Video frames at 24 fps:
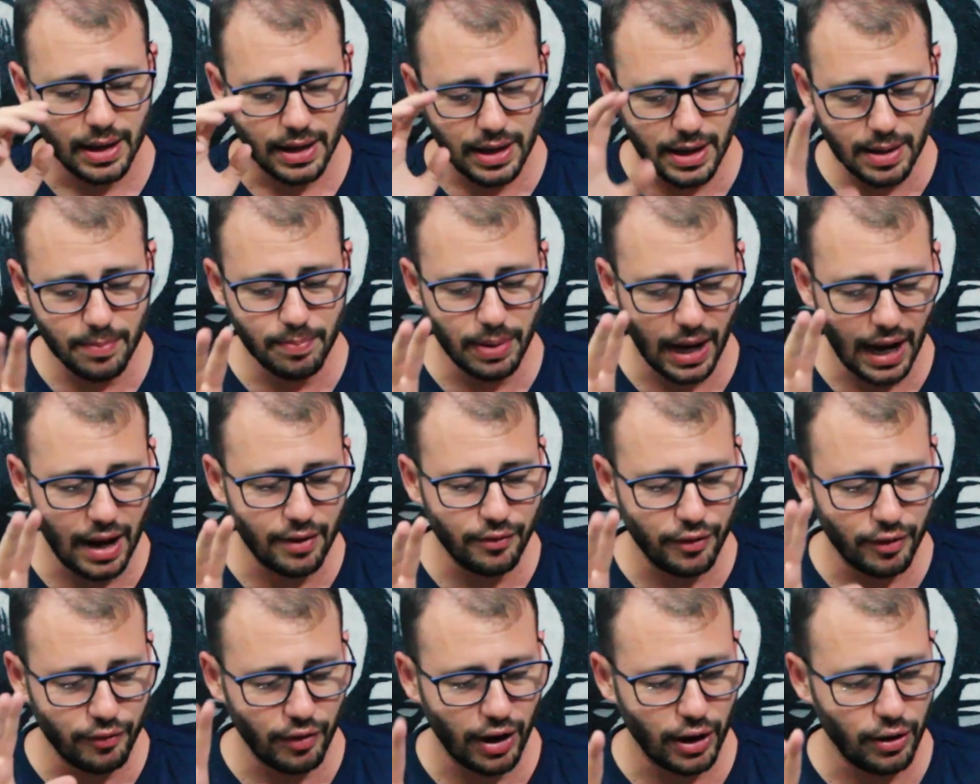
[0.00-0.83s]
E em
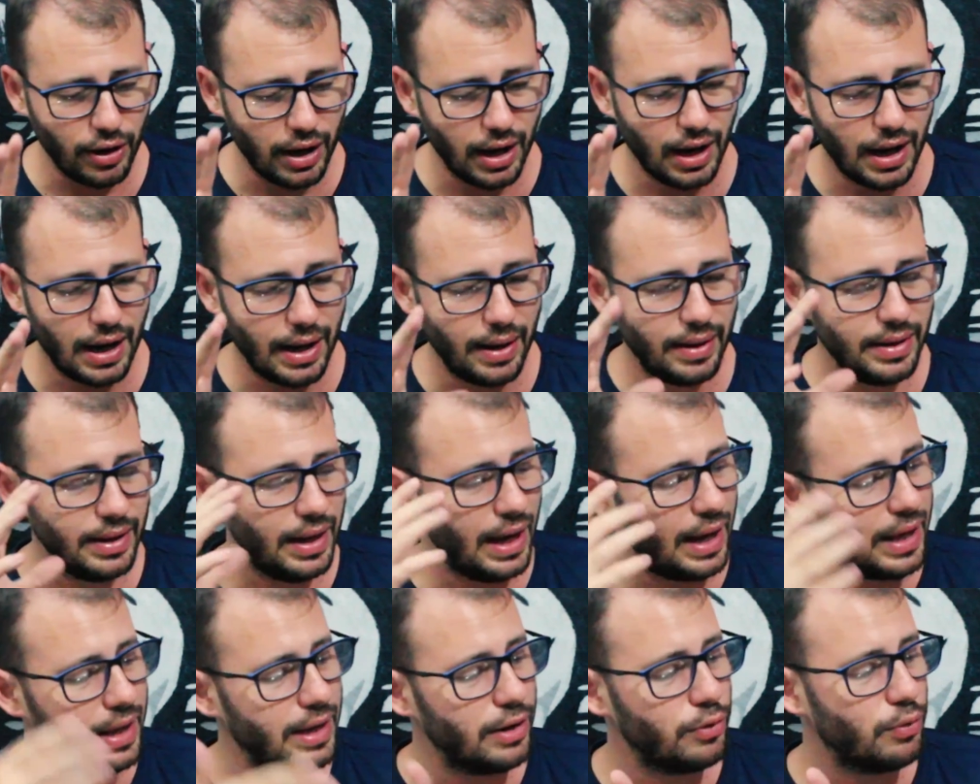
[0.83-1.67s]
breve vai rolar.
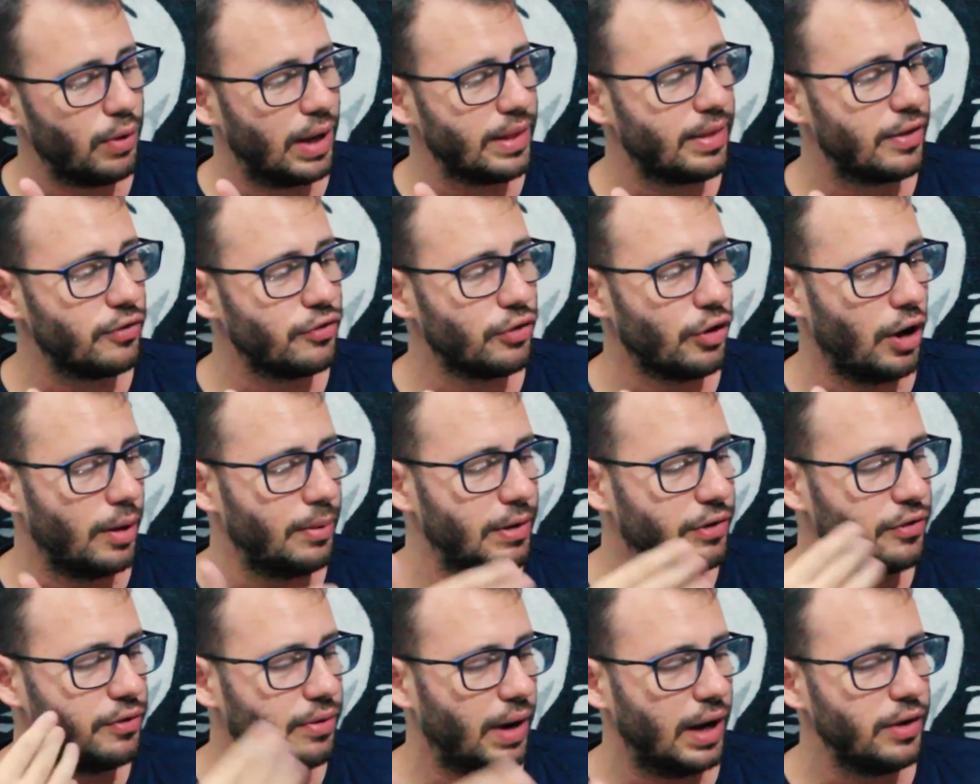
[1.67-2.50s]
E aí, com esses
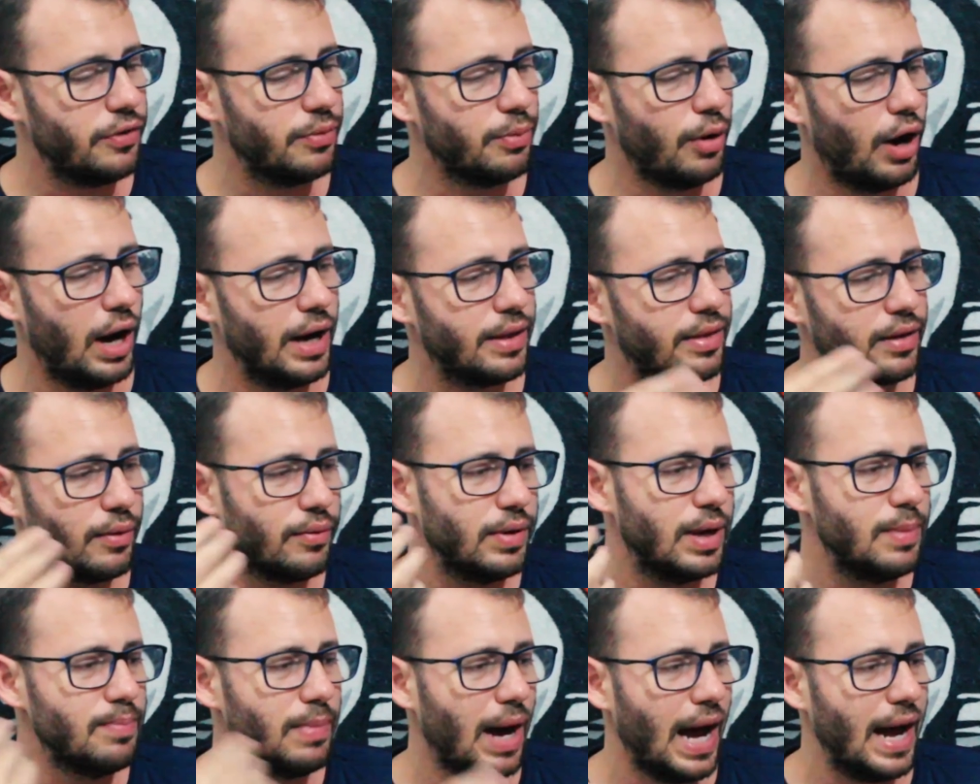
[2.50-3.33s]
nomes, Grant
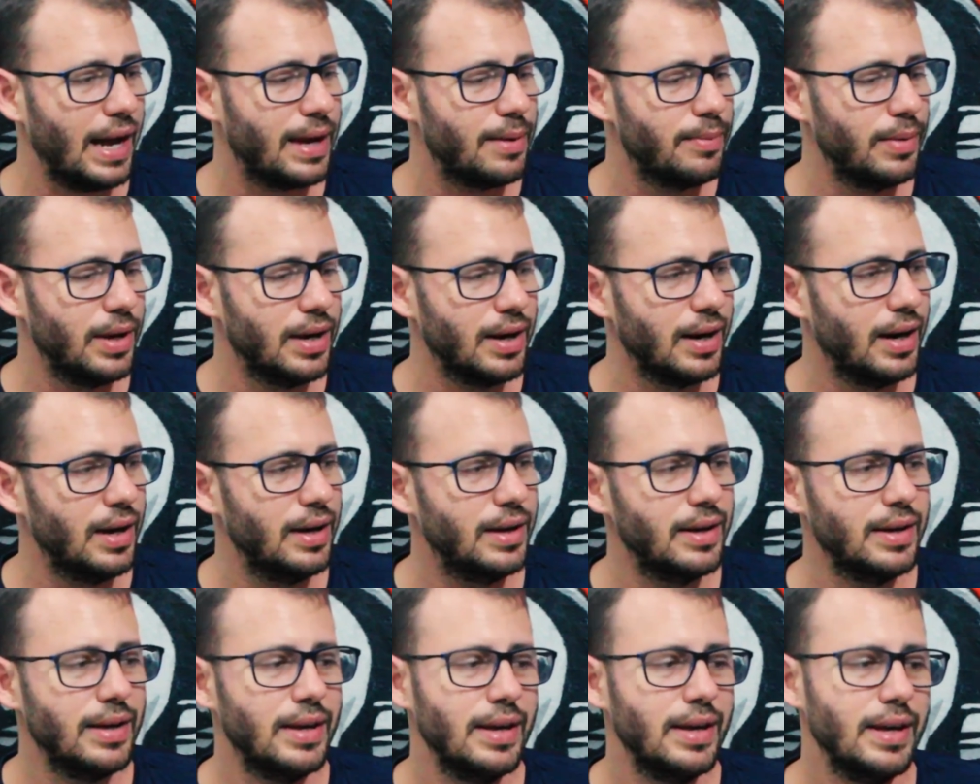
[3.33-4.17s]
Morrison e Mark Miller,
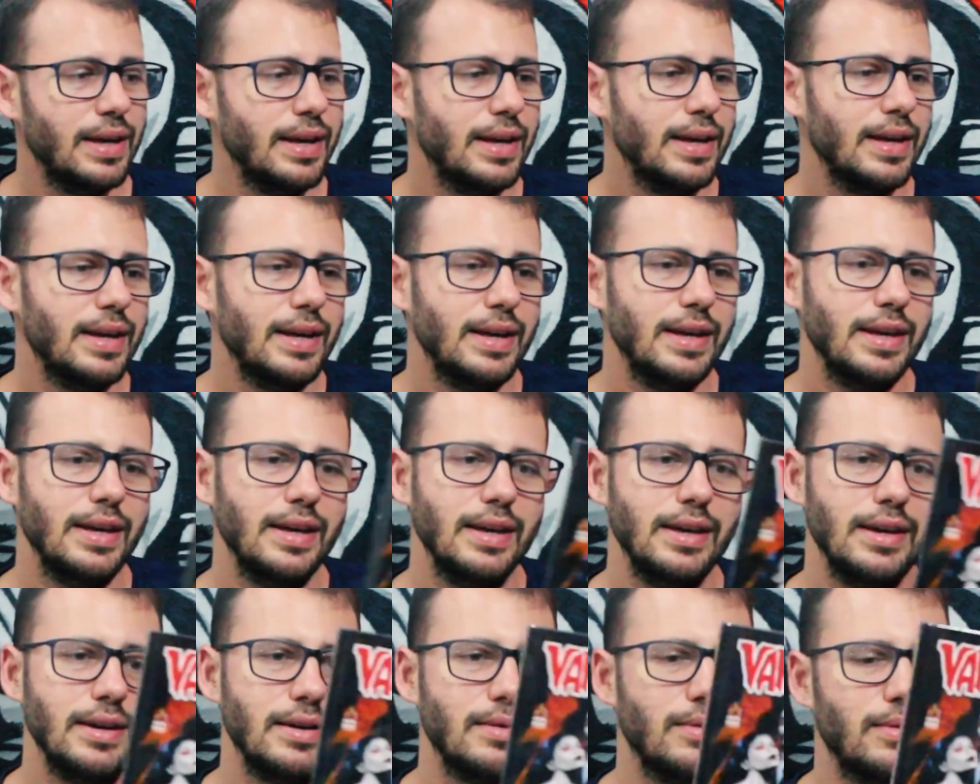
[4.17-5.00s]

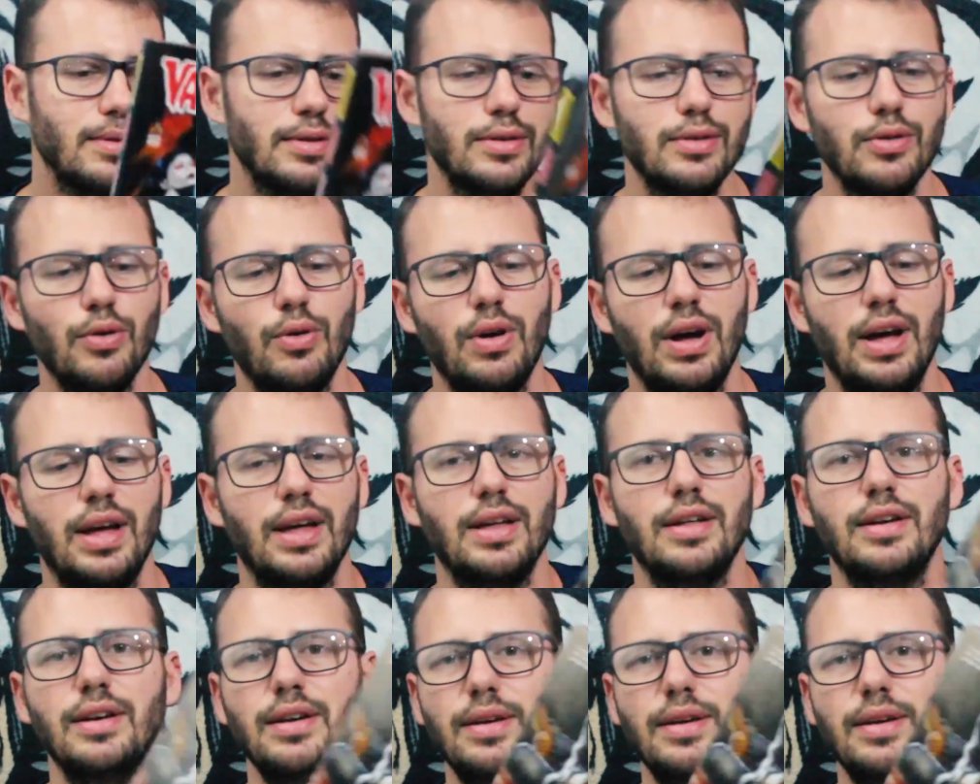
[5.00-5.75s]
e não, é,